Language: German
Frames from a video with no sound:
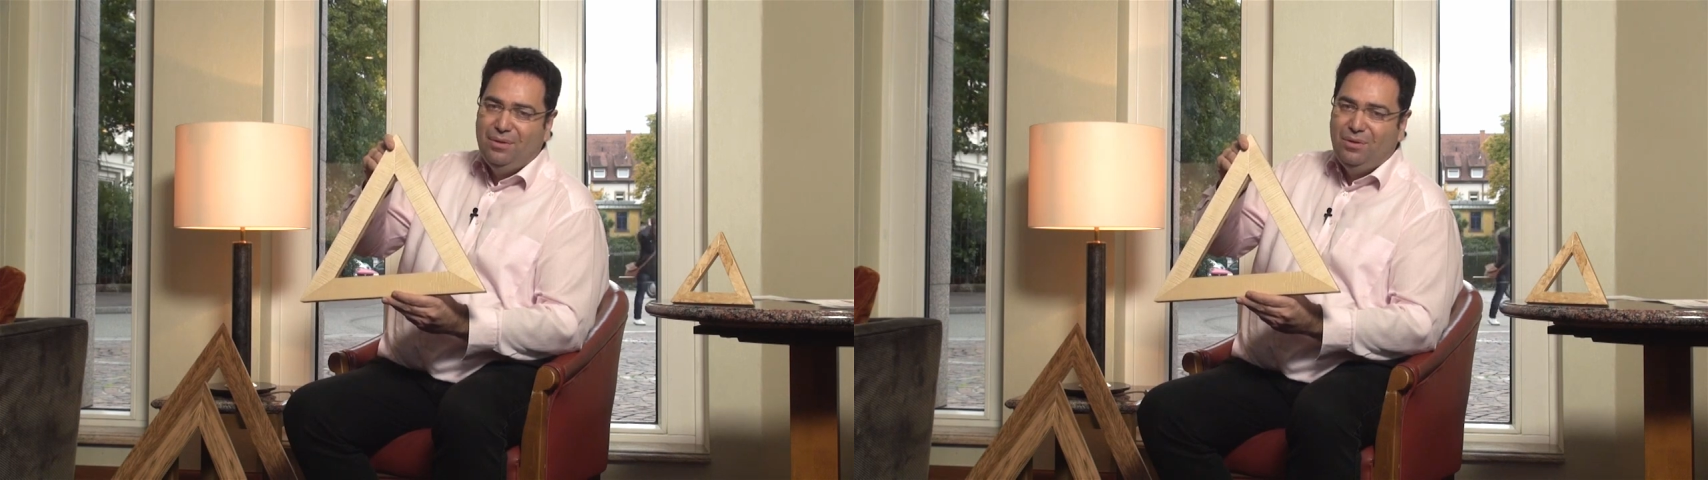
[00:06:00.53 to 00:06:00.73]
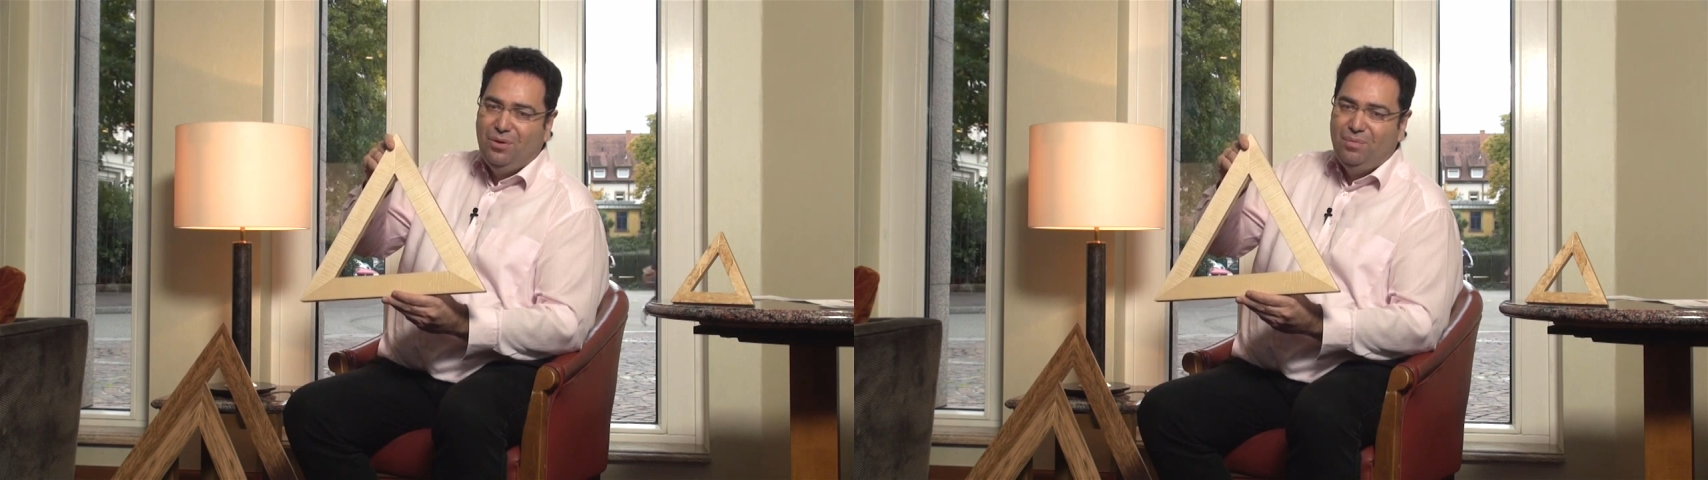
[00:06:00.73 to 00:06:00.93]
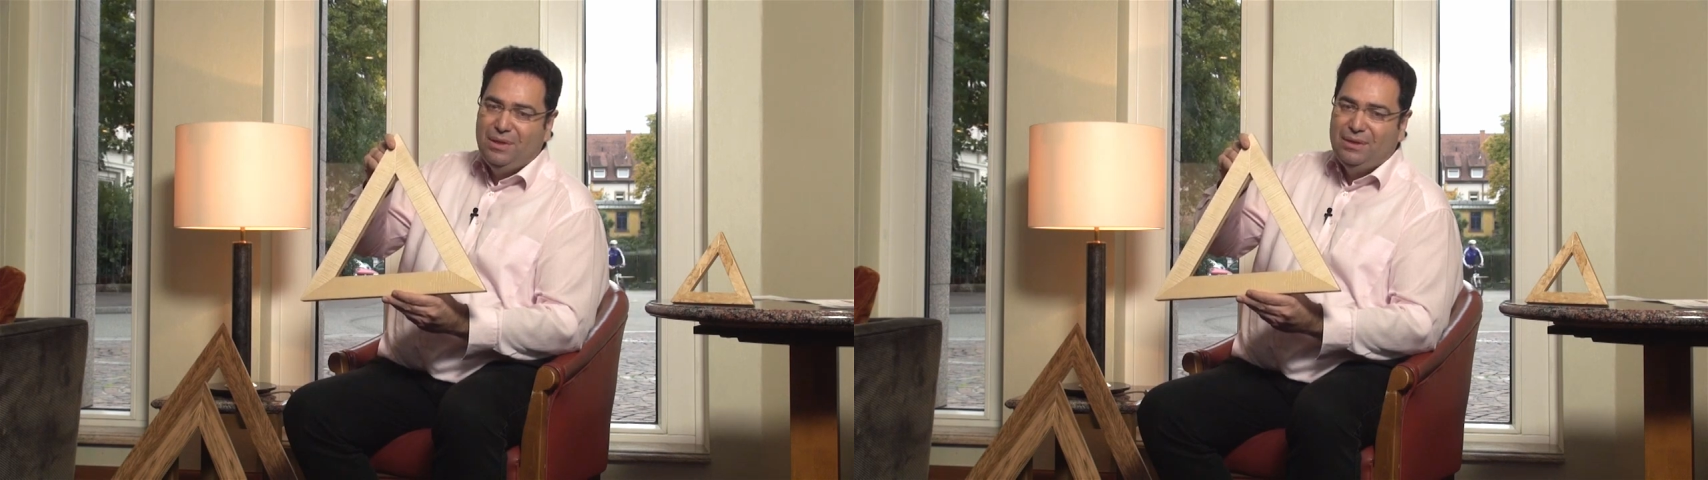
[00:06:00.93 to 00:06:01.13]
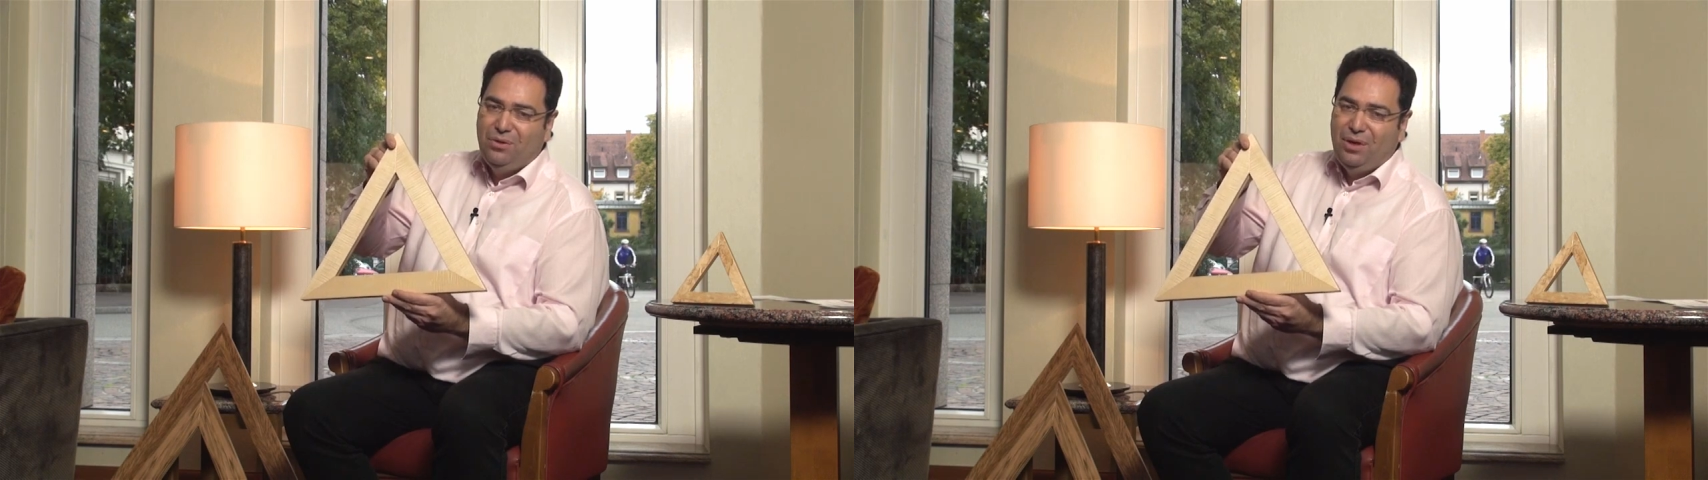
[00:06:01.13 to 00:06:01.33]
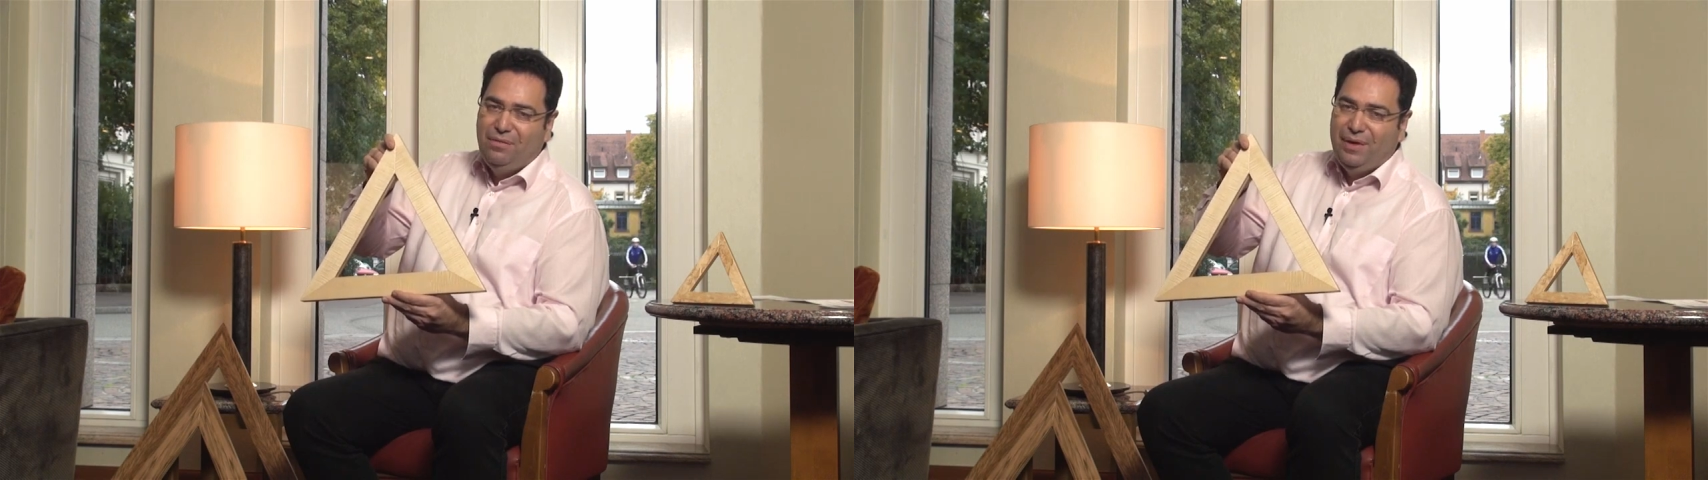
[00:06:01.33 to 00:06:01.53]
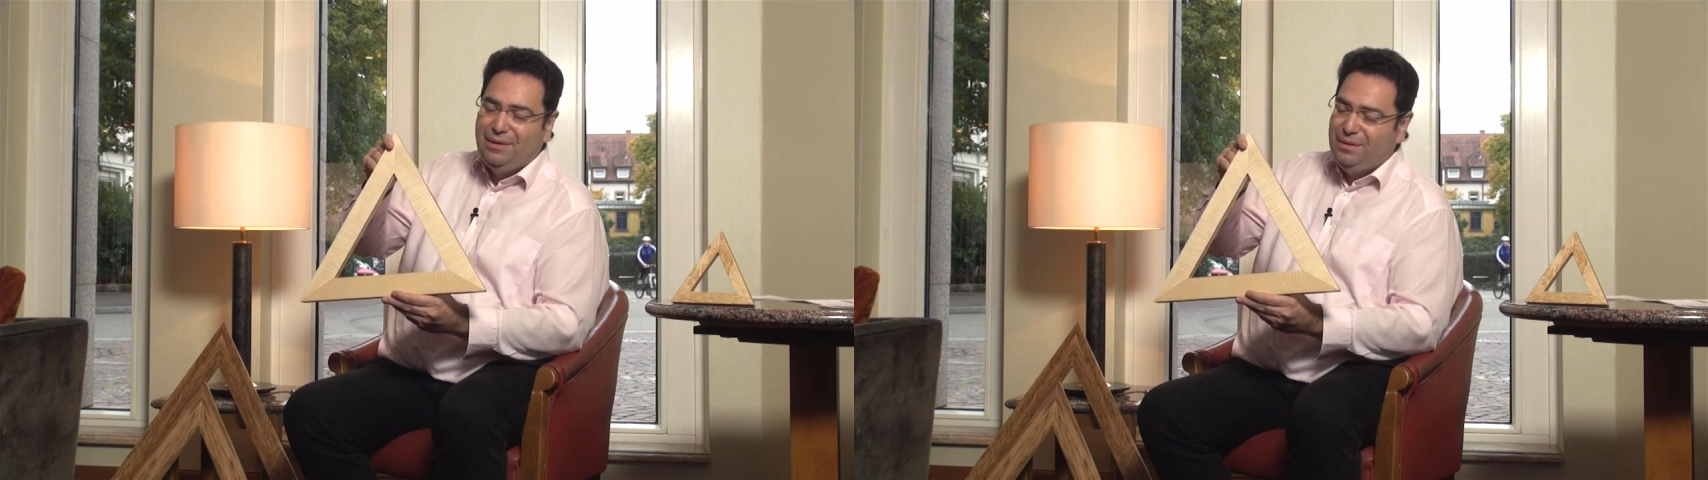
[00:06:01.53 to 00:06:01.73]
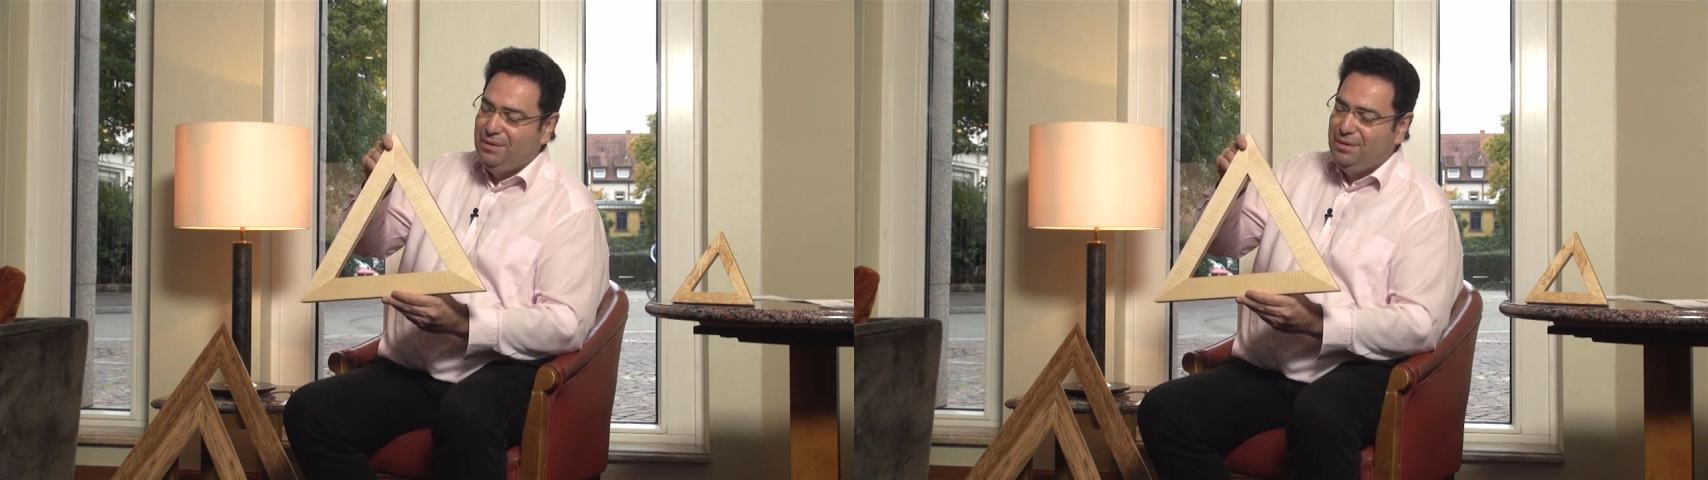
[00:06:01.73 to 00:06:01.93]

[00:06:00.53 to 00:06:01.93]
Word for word: um diese neue Welt zu